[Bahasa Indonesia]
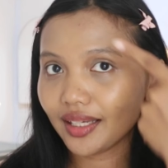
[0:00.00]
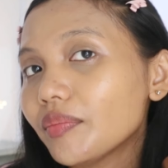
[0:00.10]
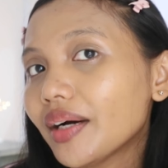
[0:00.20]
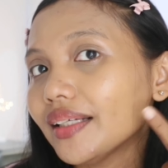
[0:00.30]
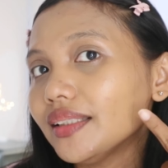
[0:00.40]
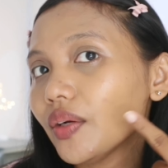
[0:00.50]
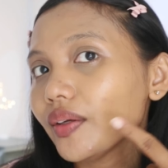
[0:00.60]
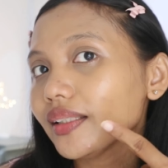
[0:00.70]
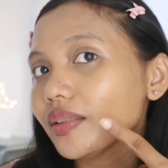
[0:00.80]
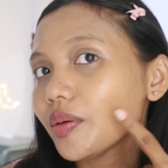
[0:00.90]
bekas
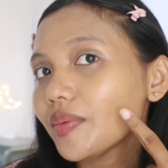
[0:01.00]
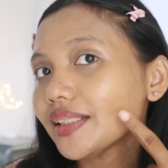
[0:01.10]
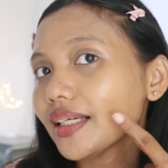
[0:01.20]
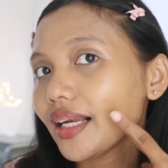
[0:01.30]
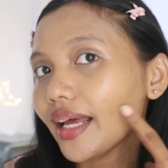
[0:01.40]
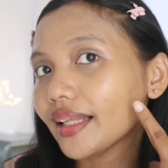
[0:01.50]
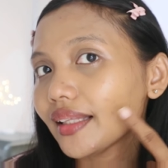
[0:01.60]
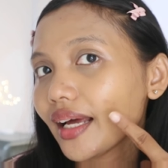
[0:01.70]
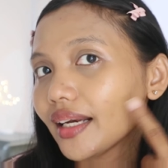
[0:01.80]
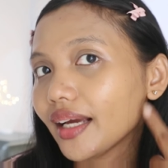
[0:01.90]
jerawatnya sebenarnya masih
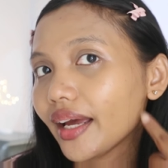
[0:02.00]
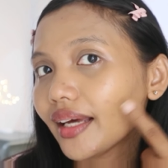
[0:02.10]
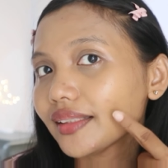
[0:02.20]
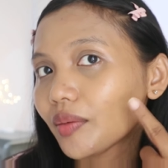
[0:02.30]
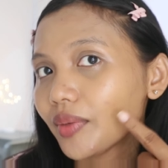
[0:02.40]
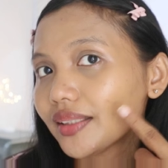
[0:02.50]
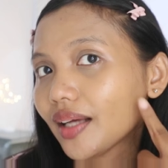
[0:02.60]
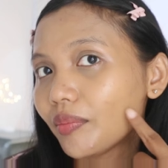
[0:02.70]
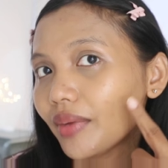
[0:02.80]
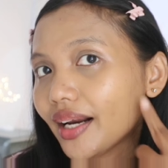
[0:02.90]
kelihatan kayak
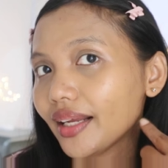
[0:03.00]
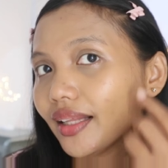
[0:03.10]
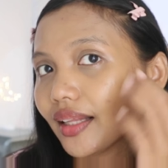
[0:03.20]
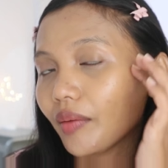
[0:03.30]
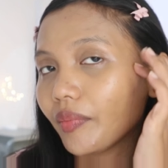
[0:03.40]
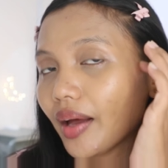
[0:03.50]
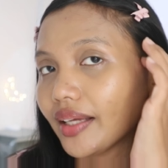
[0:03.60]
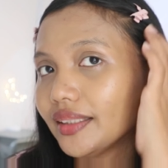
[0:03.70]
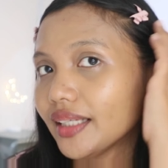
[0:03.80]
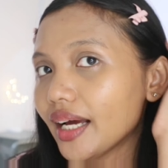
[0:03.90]
samar-samar hitam
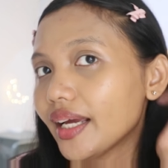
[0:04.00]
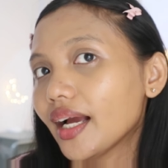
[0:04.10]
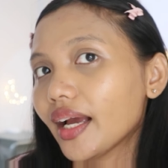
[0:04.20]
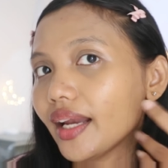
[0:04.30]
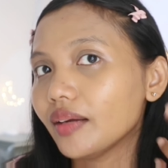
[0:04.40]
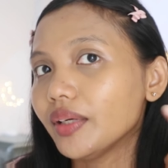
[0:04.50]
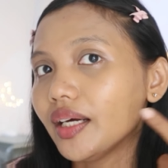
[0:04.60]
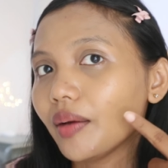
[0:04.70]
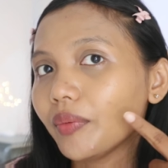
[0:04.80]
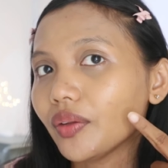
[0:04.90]
aja yang kayak lebih
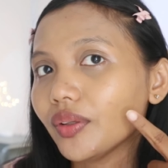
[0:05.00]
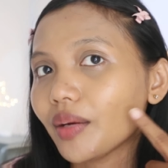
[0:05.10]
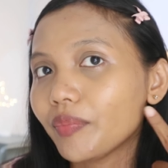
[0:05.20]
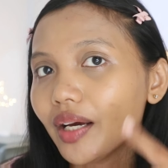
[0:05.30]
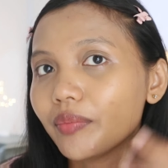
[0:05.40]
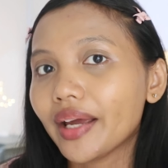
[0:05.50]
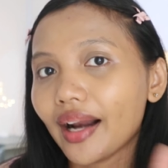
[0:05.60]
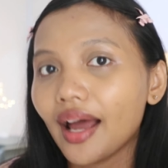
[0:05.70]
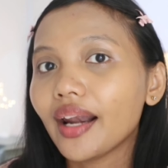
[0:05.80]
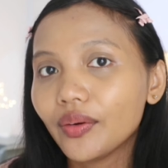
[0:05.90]
gelap gitu tapi
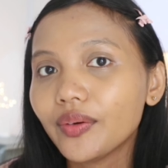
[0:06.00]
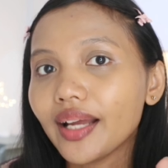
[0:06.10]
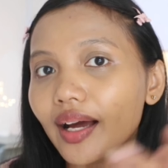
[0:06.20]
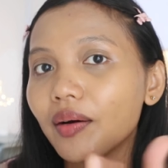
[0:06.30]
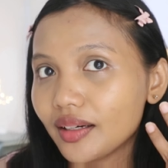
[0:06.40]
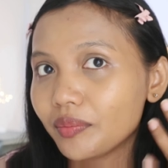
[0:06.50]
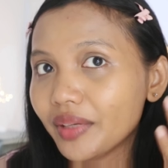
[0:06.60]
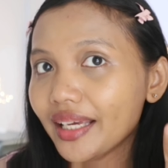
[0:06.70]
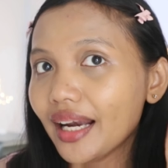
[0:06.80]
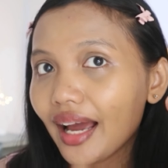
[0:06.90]
kemerahannya udah
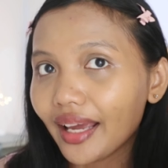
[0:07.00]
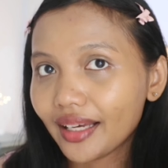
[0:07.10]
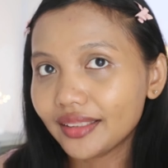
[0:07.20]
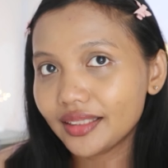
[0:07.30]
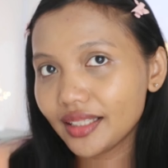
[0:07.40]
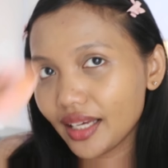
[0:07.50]
menghilang ya jadi